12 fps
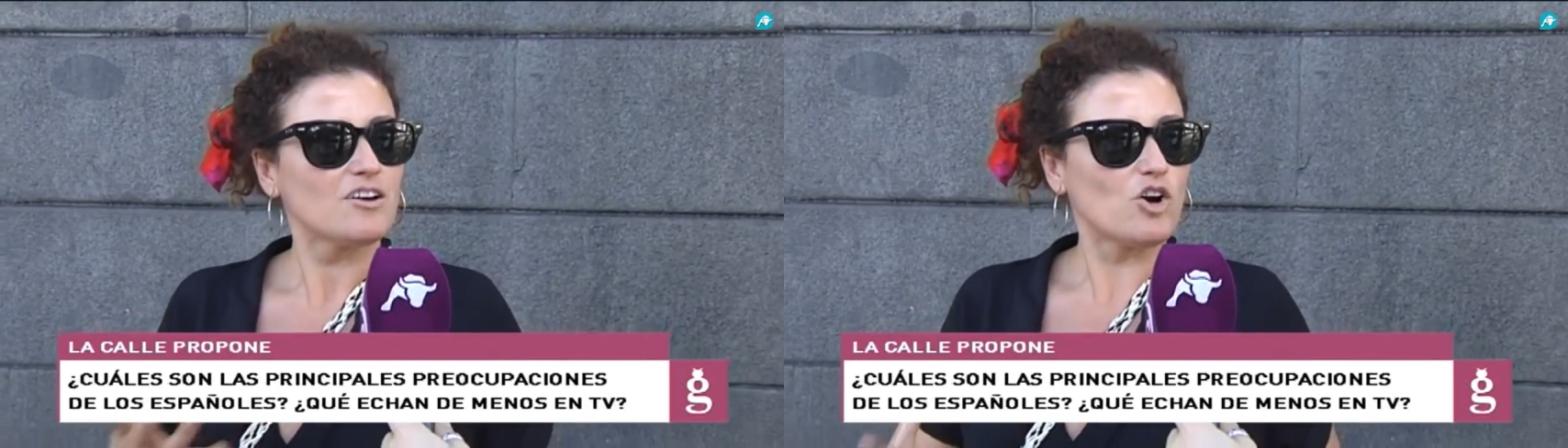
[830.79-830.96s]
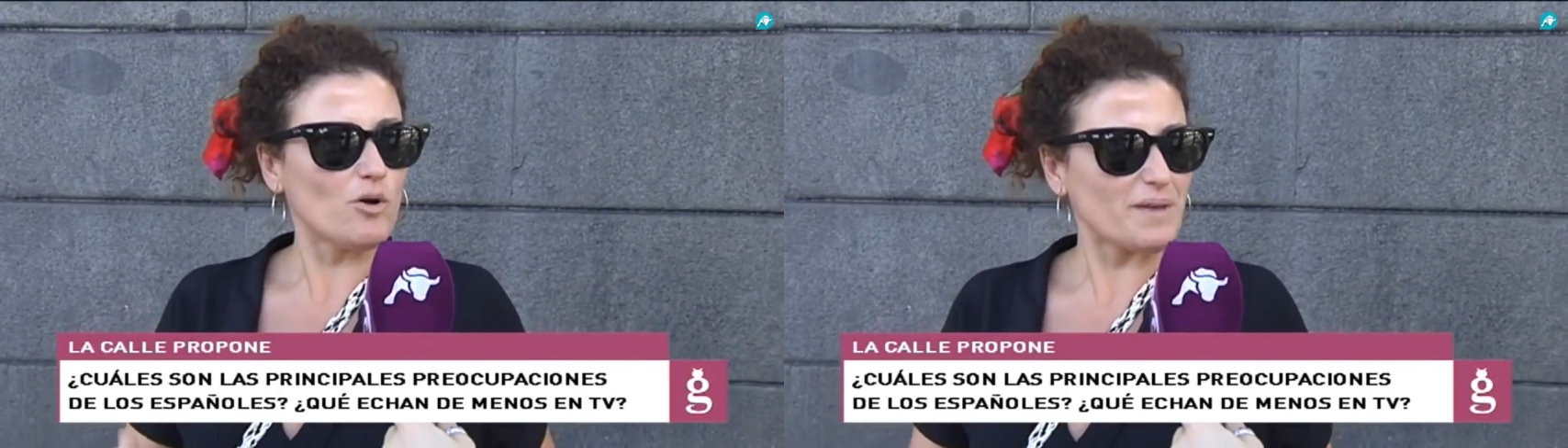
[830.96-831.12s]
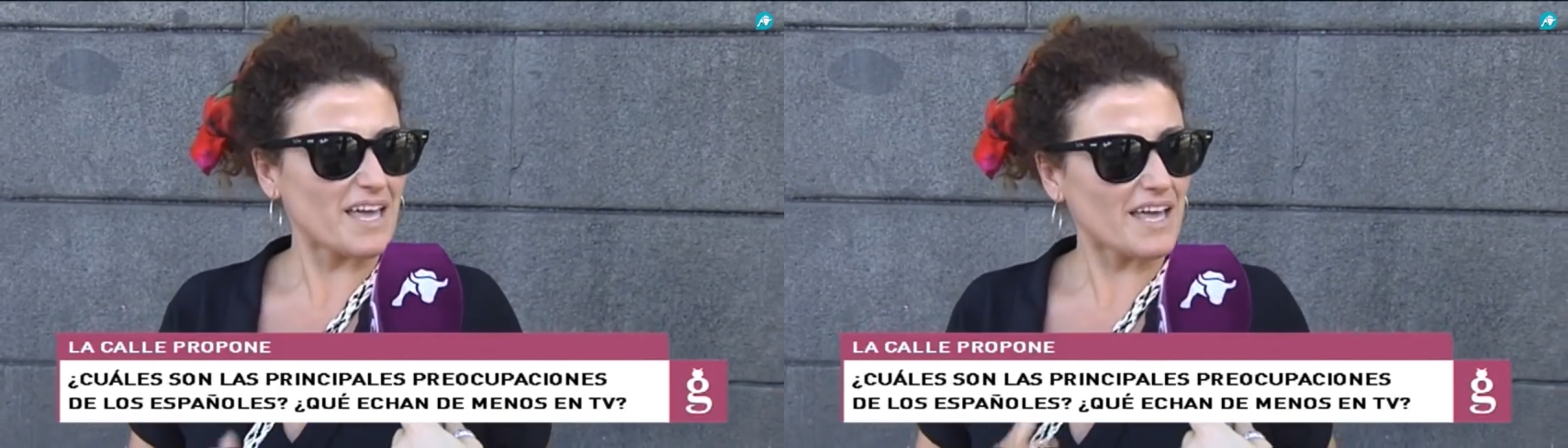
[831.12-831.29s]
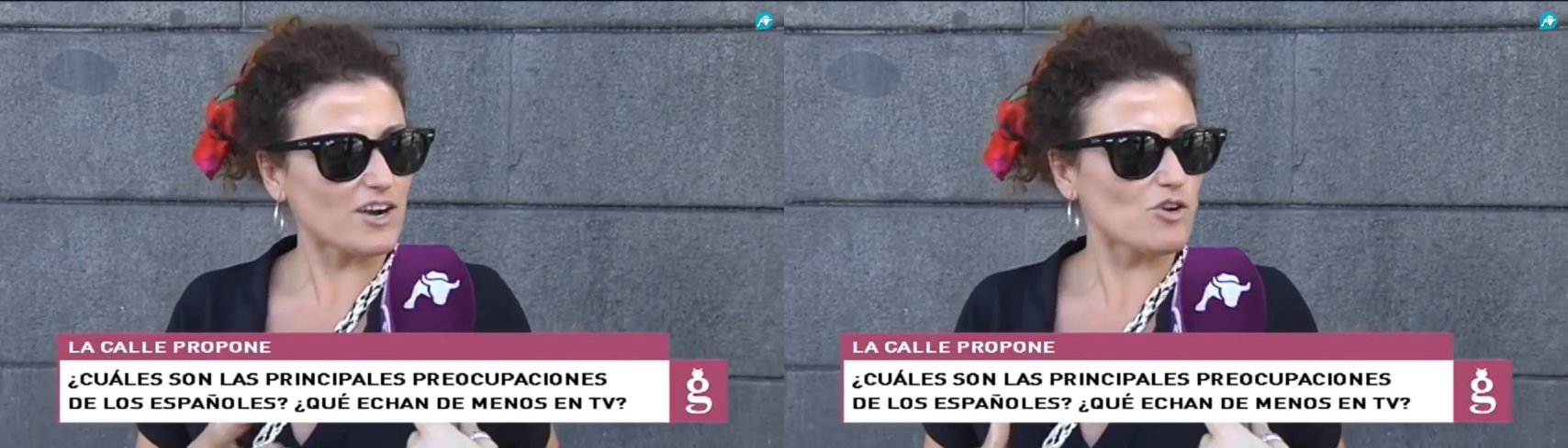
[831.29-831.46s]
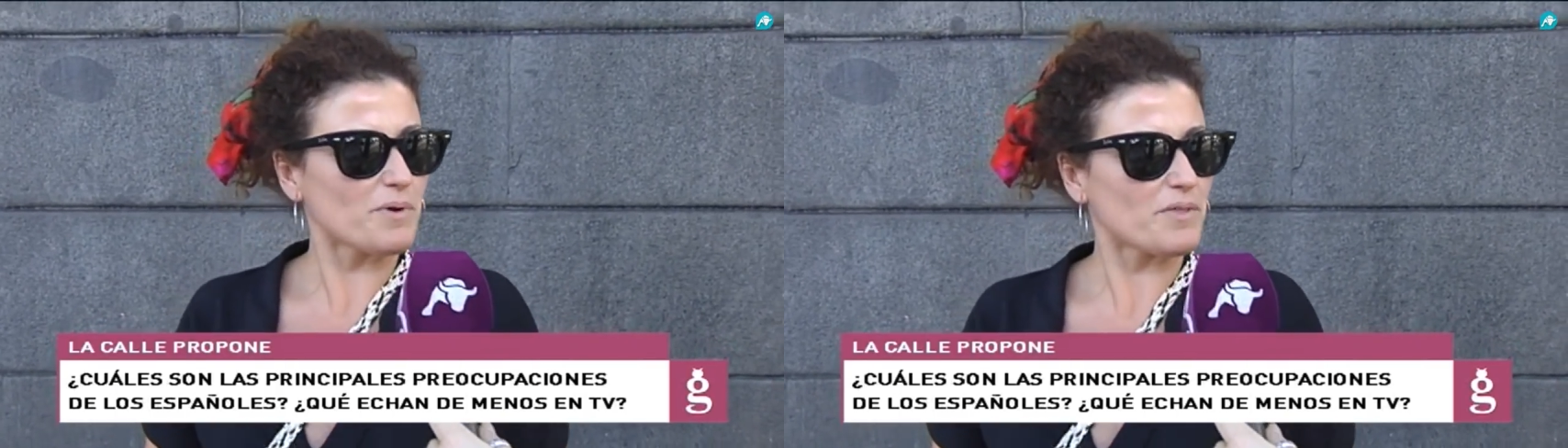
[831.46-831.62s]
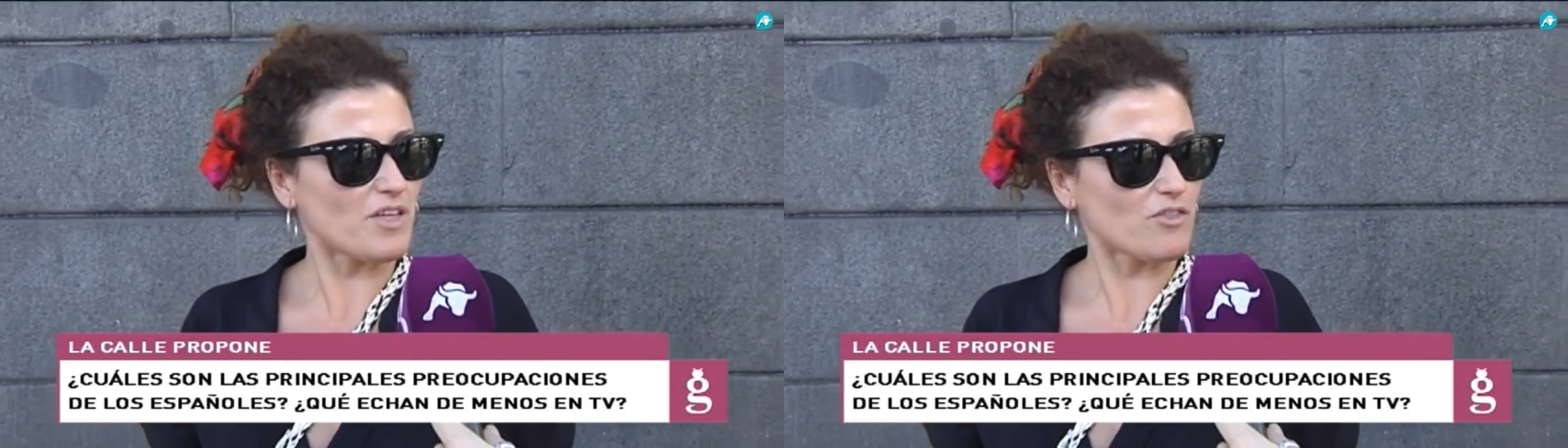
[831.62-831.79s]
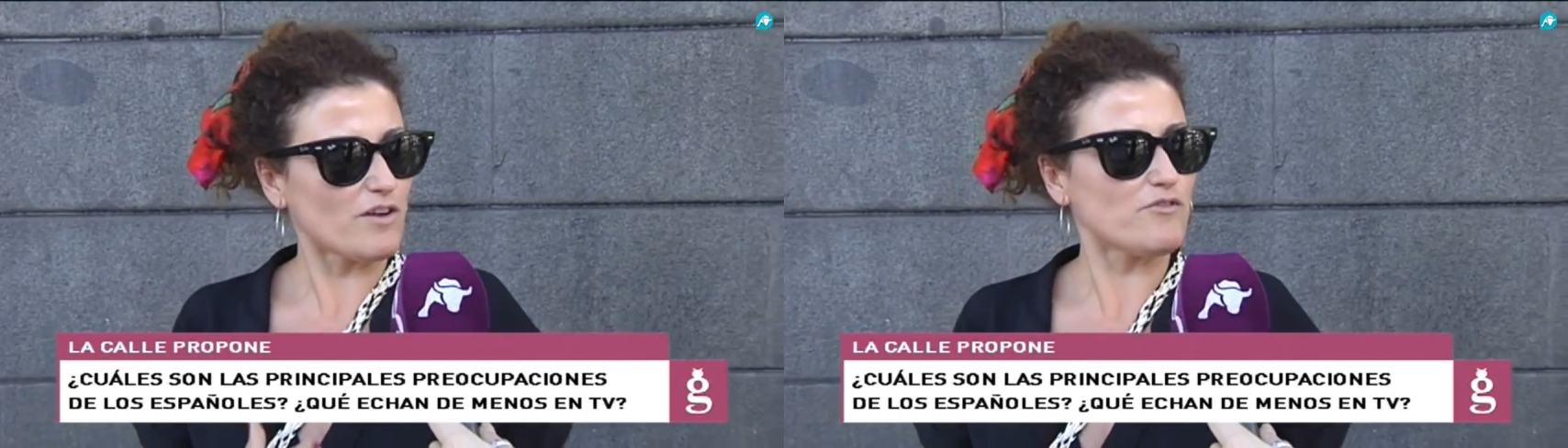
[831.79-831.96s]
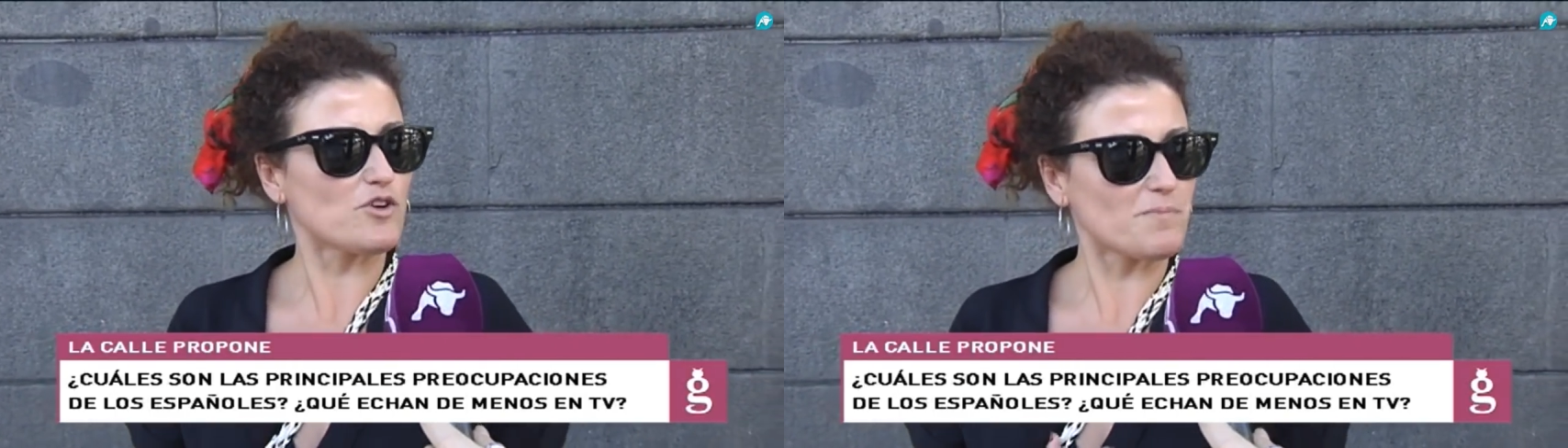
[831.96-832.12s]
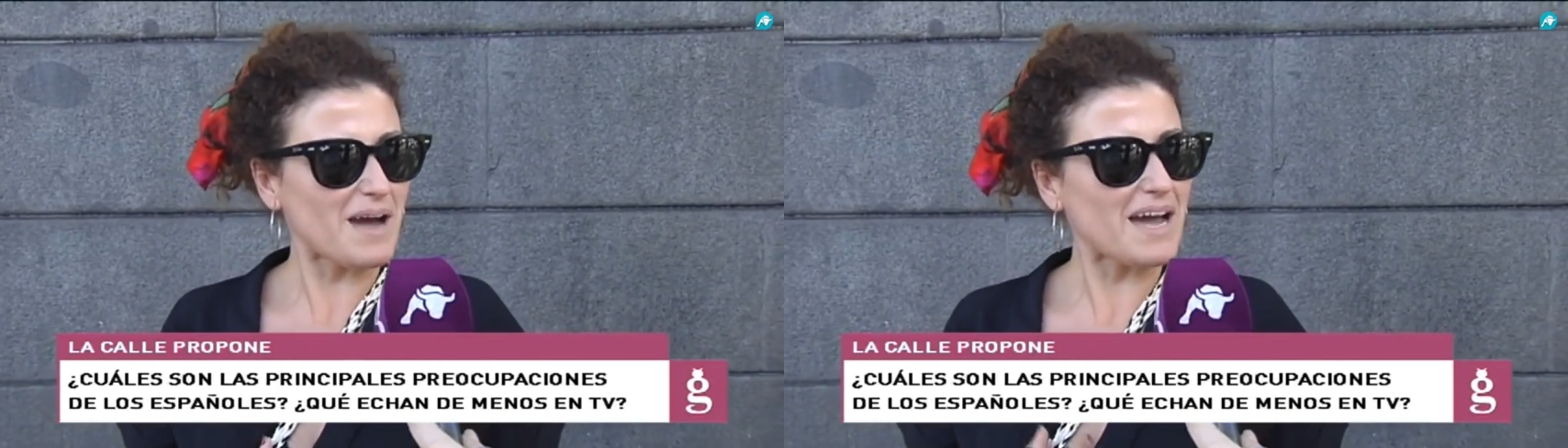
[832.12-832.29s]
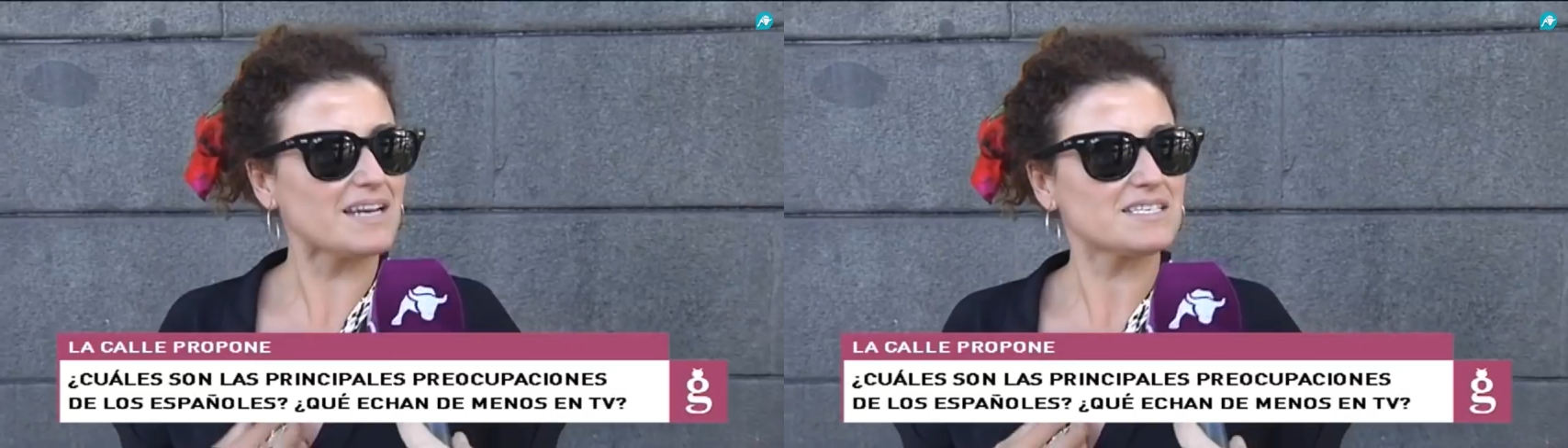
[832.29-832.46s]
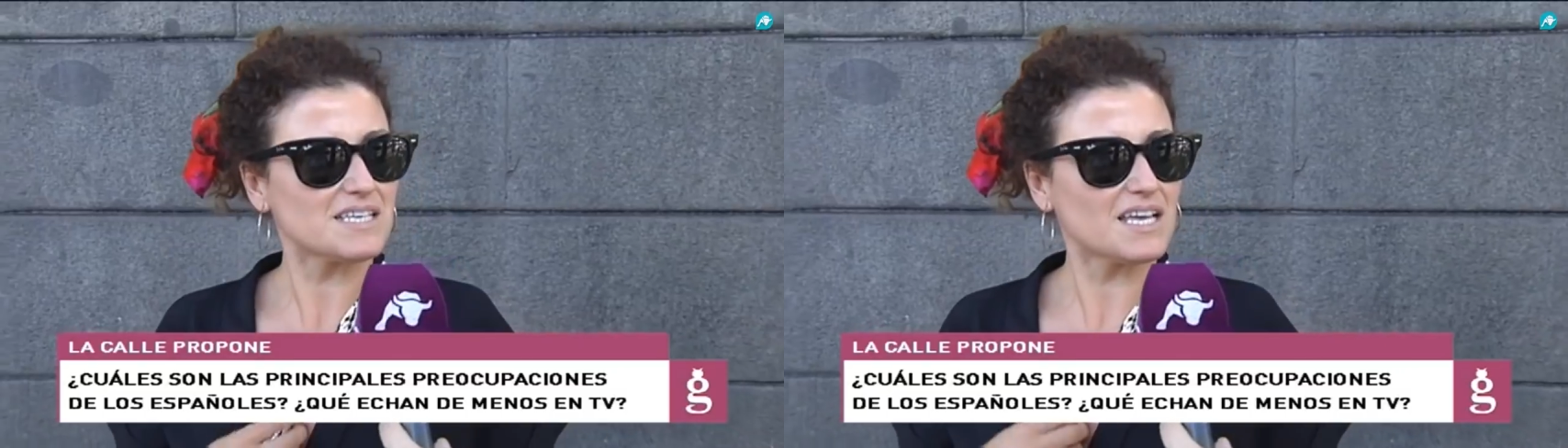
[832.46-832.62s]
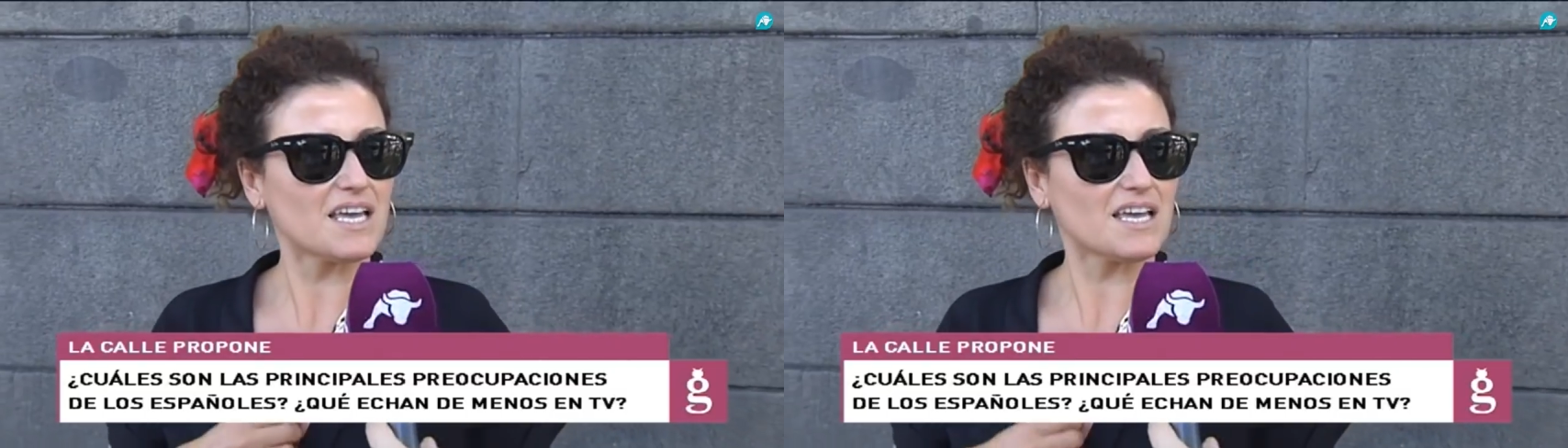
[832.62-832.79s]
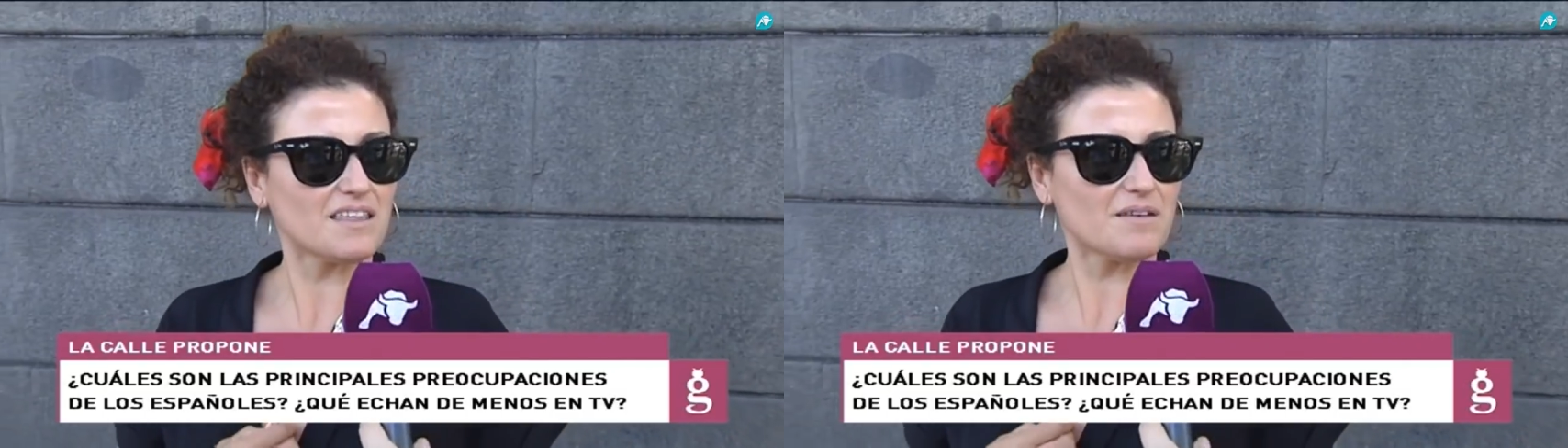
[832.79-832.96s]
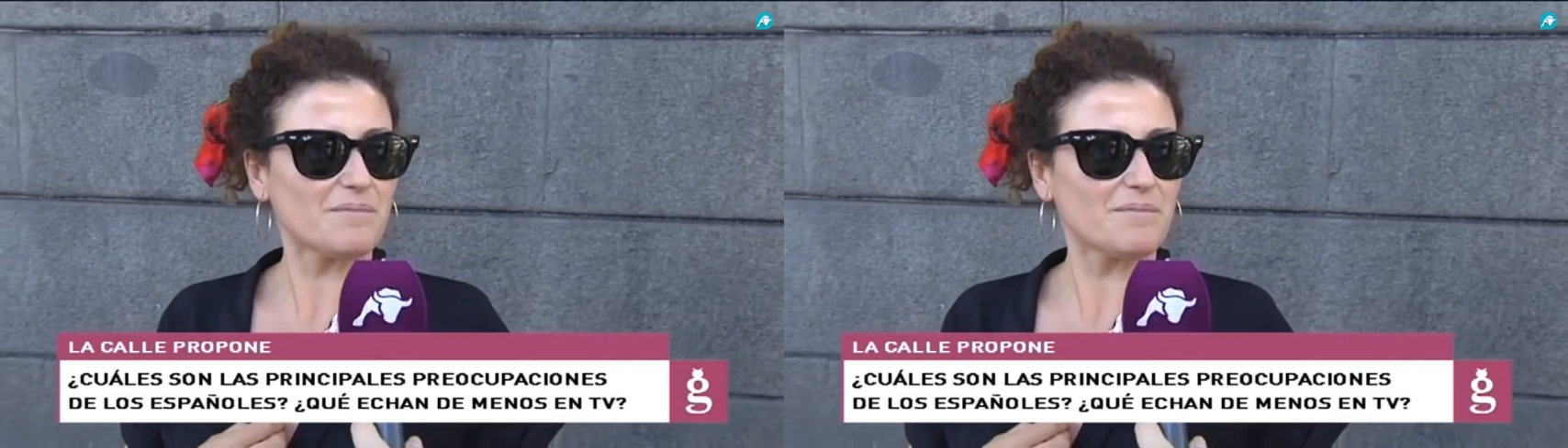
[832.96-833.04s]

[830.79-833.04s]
gobierno empezando a formarse y